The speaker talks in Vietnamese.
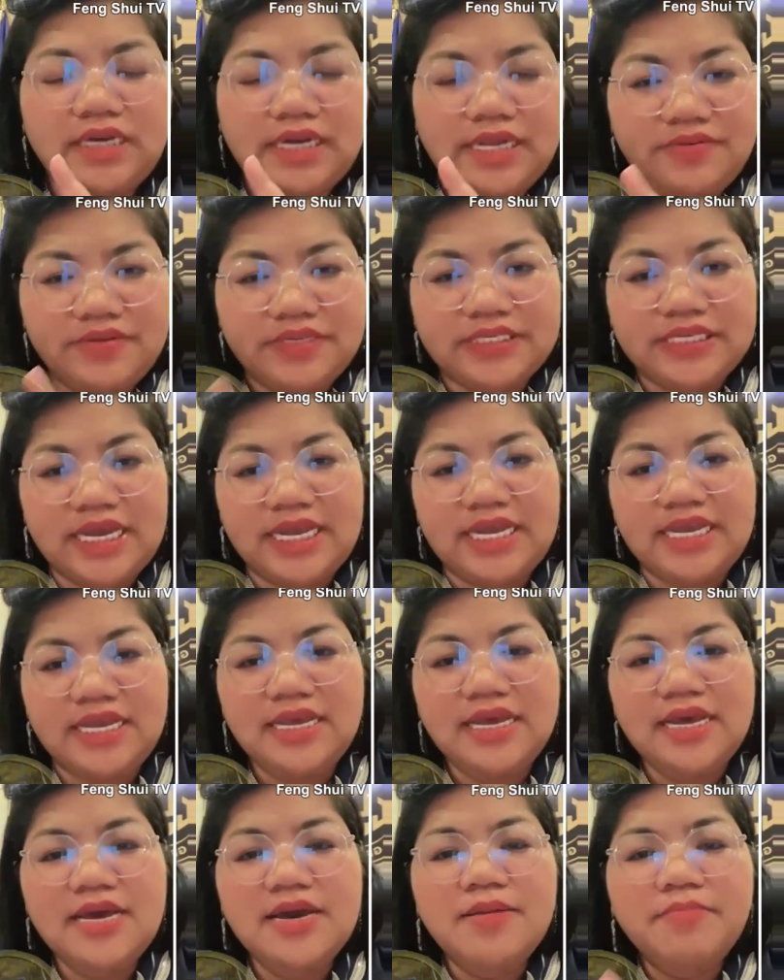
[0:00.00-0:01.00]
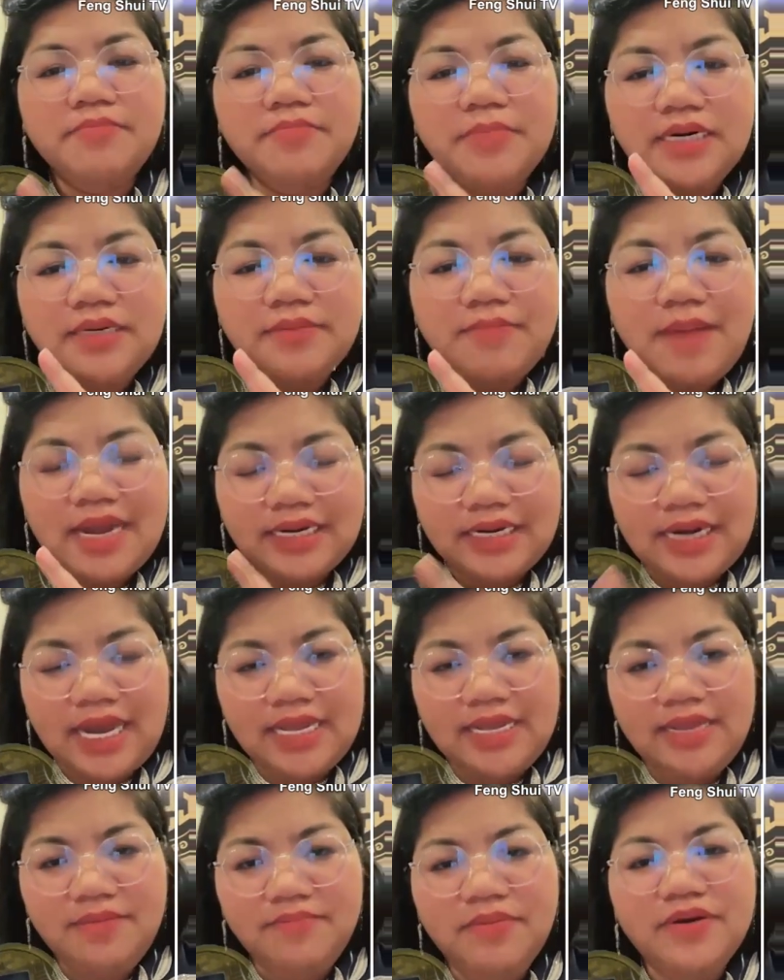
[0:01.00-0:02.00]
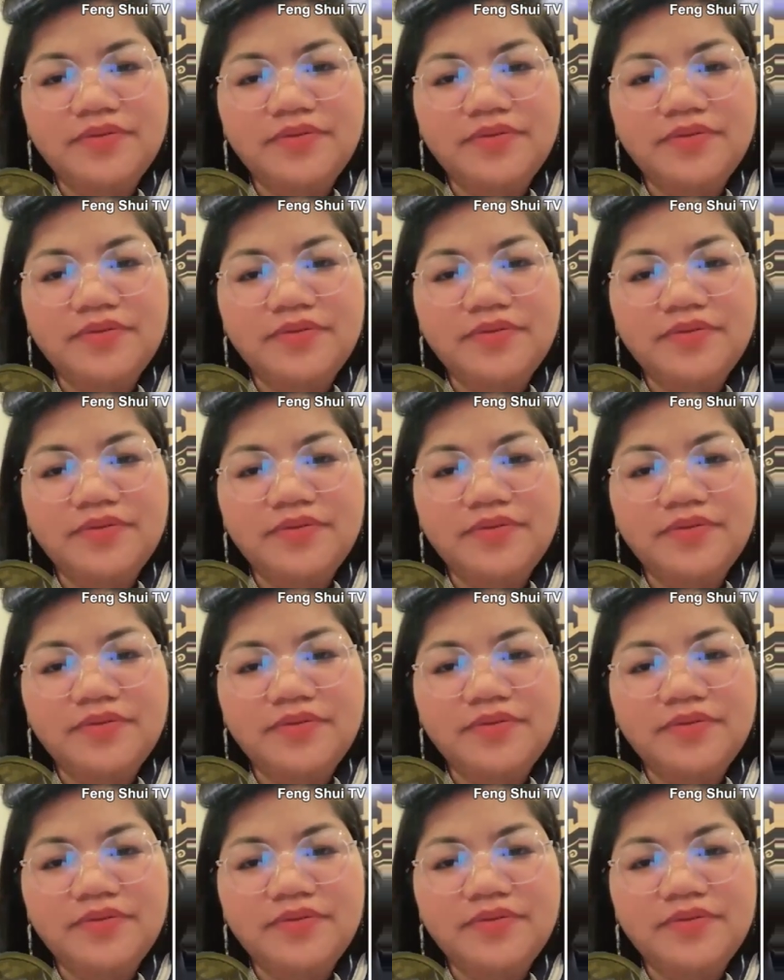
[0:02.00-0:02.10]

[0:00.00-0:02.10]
trầy sấy mơ bát máy